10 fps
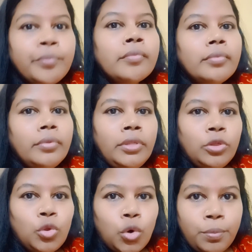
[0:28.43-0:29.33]
হুম
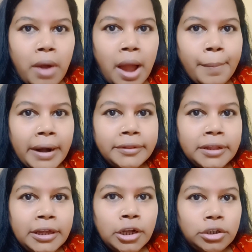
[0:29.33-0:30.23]
তোর মা বাড়িতে
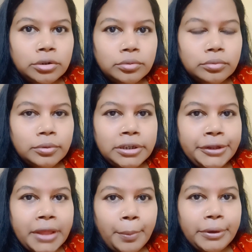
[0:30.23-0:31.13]

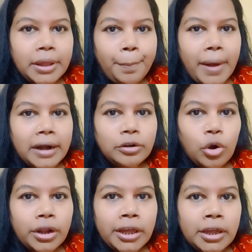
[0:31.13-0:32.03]
গীতা মিতা পাঠ
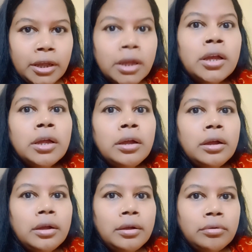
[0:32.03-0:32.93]
করে
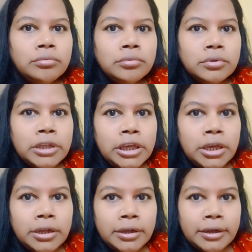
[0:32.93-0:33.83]
কি
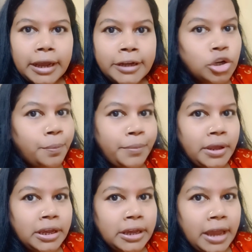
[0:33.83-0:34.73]
এইসব
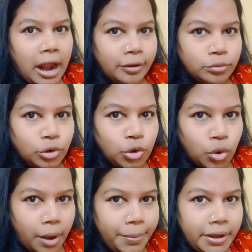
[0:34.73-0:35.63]
মেয়েকে আর তুই
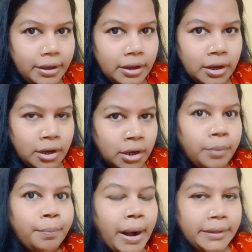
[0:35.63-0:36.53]
ঢুকাবি
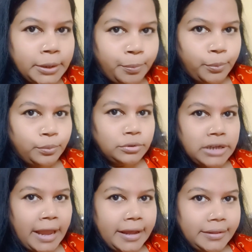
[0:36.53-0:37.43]
বাড়িতে
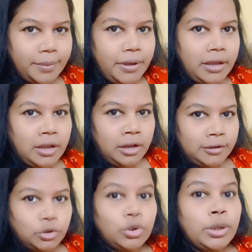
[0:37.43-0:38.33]
জায়গা দিবি
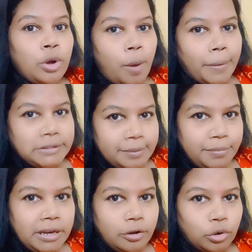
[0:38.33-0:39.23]
যদি ক্ষমা চেয়ে
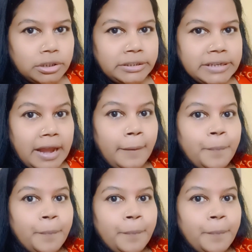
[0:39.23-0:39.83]
মিল করতে চায়